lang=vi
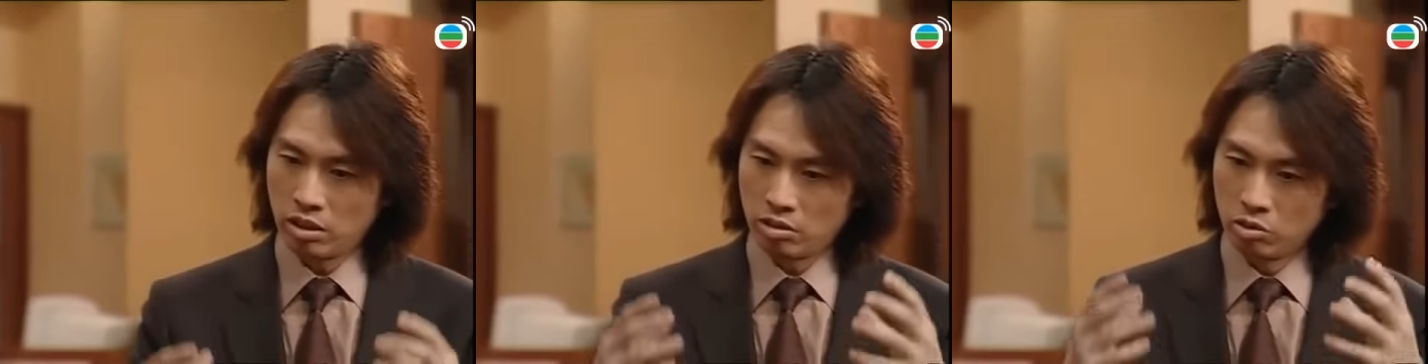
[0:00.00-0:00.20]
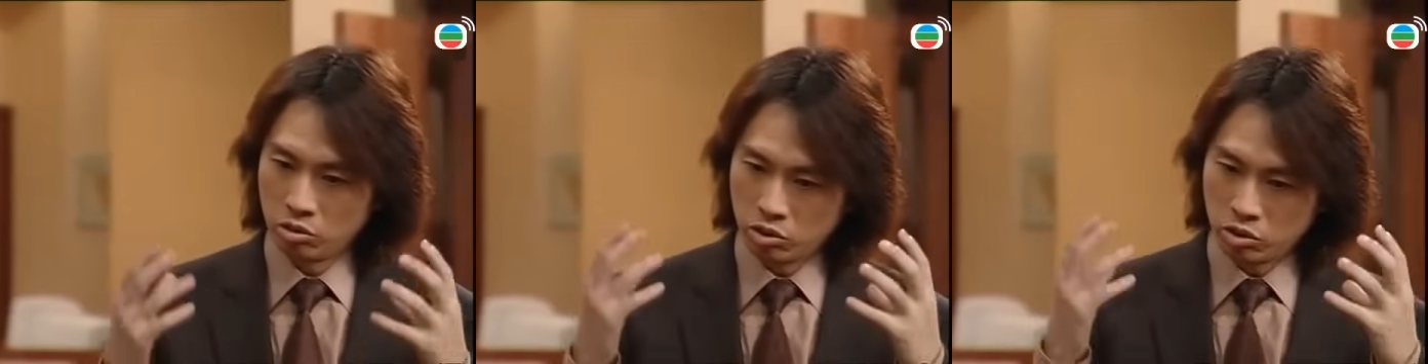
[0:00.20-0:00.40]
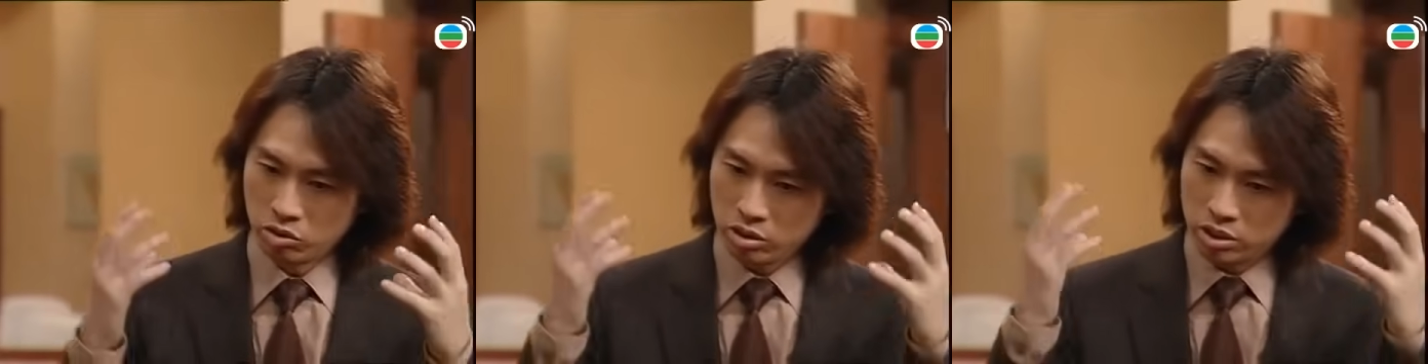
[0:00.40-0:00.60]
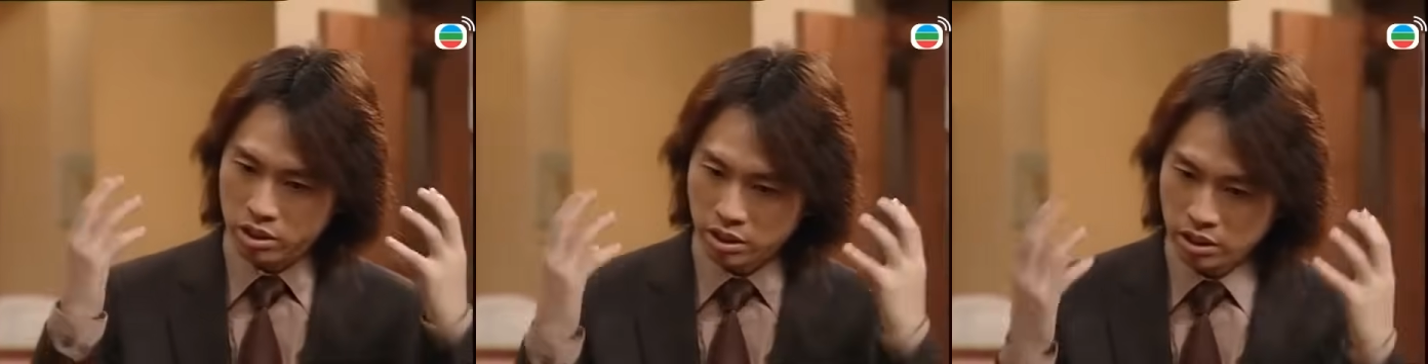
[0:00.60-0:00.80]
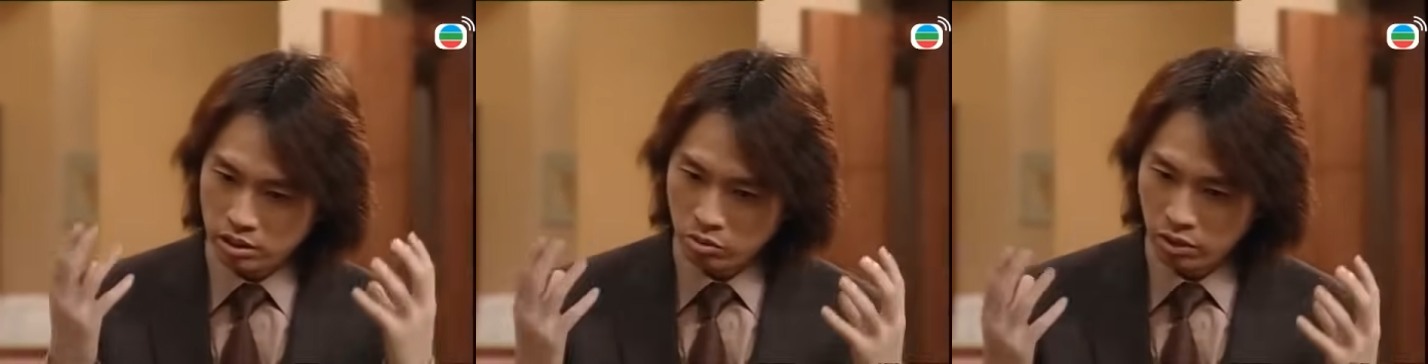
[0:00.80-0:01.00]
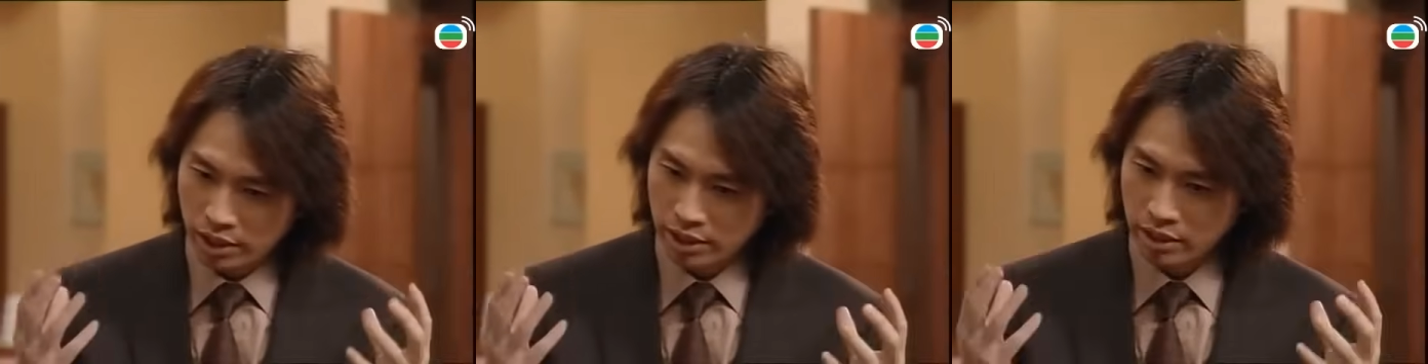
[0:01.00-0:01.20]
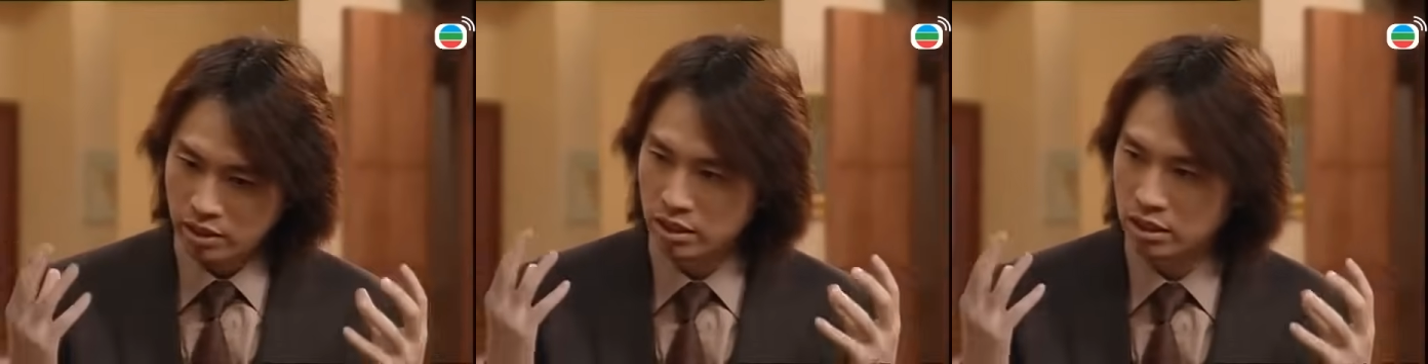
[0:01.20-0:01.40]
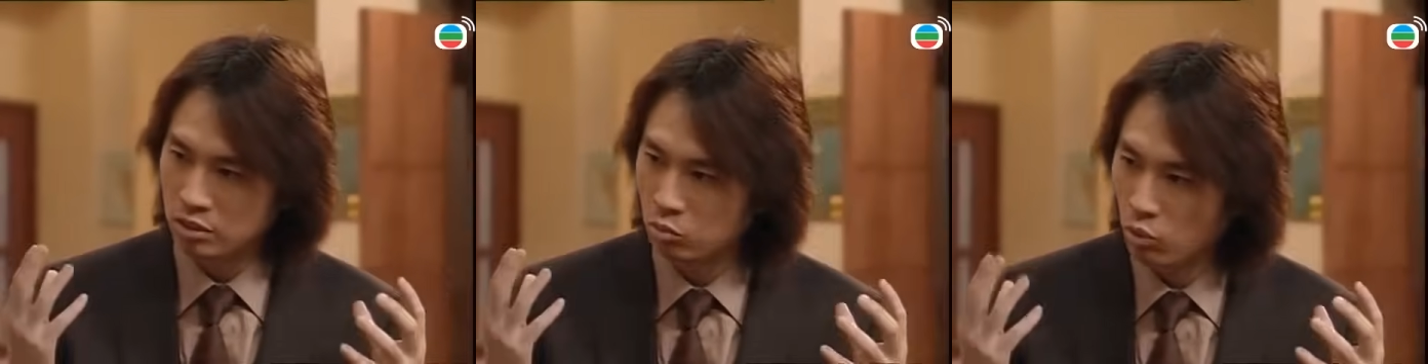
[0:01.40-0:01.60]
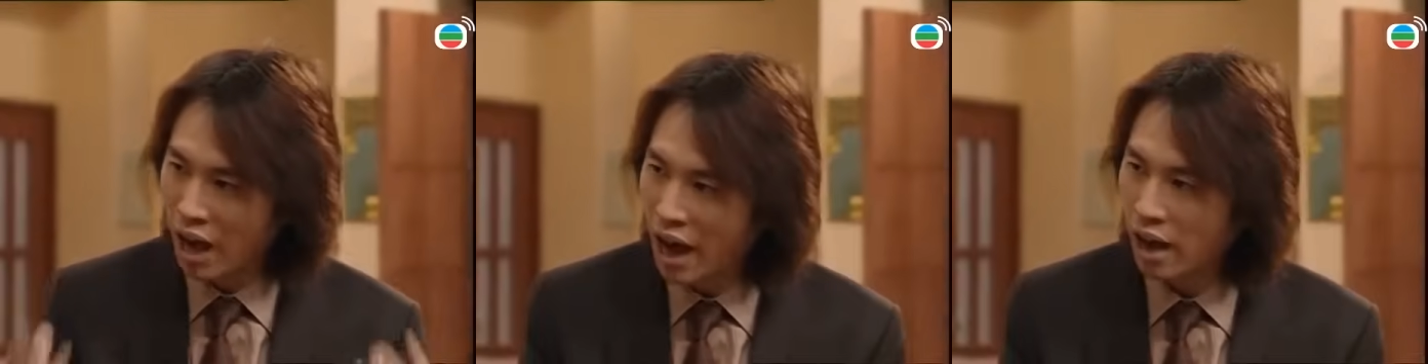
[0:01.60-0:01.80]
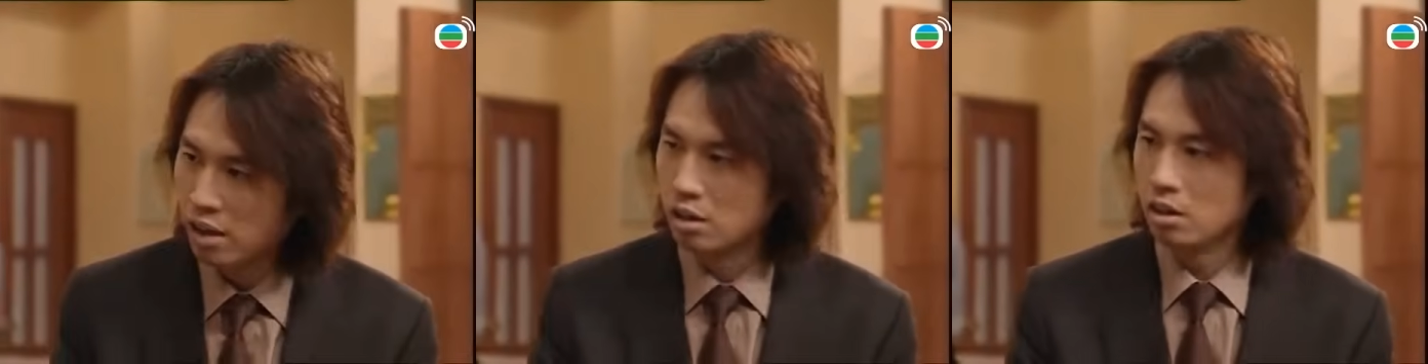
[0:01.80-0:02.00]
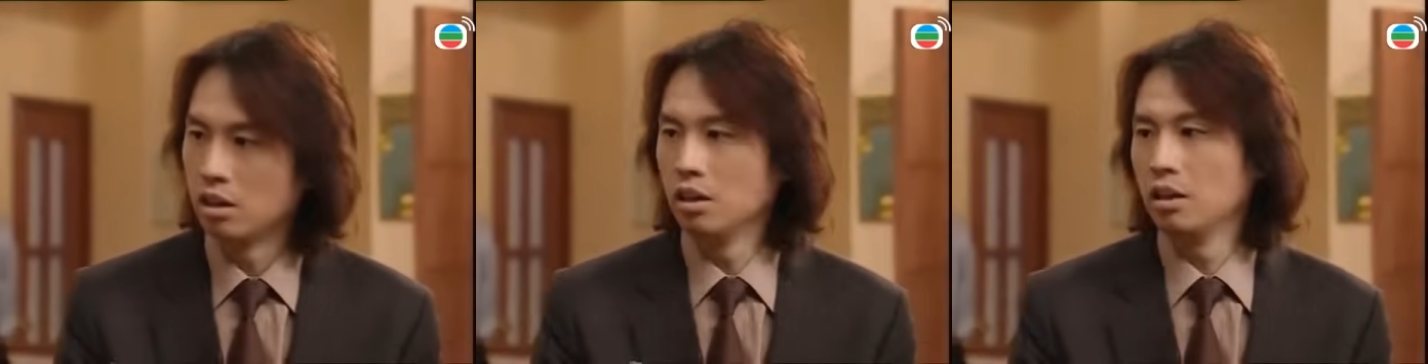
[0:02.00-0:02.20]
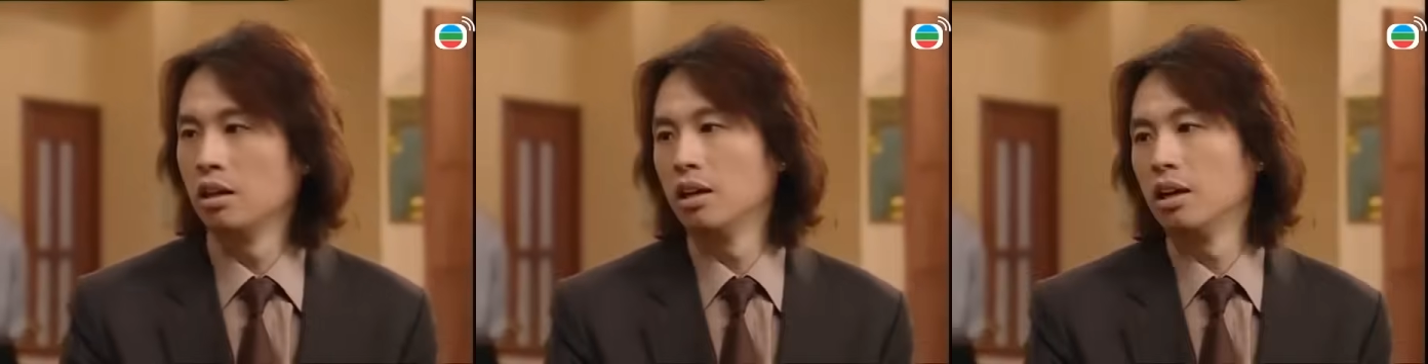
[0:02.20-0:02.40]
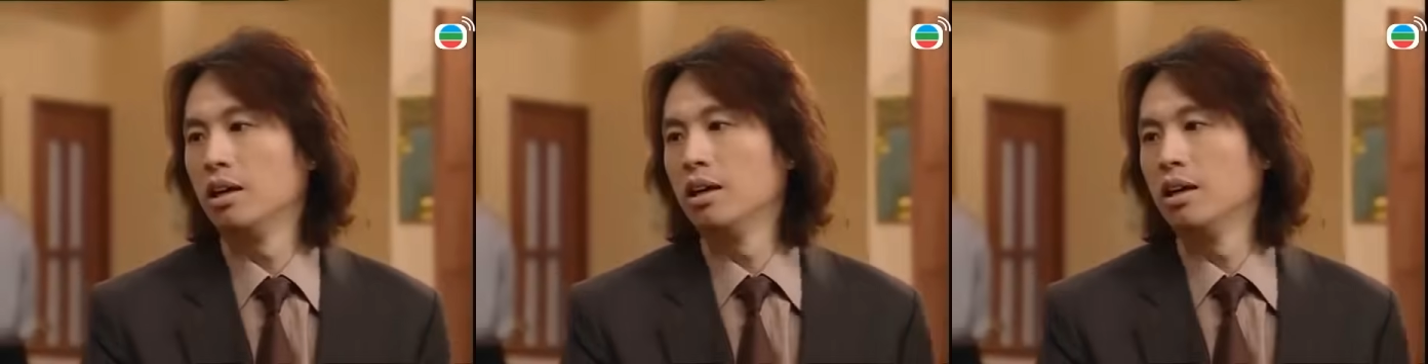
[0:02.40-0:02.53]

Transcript: bây giờ mặt tôi hiện rõ sự nghi ngờ trí tuệ.